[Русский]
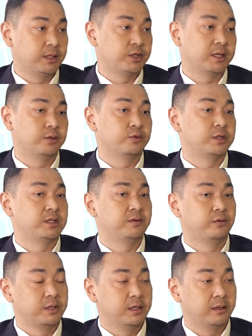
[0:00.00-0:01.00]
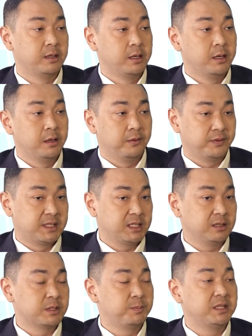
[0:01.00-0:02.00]
и решать уже сегодня. В
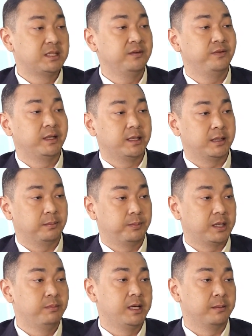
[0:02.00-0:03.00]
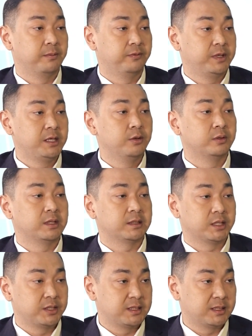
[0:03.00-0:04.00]
целом специфика проблем в
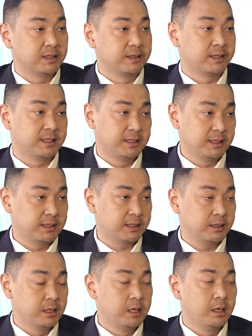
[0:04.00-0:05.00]
регионах нашей страны разнится,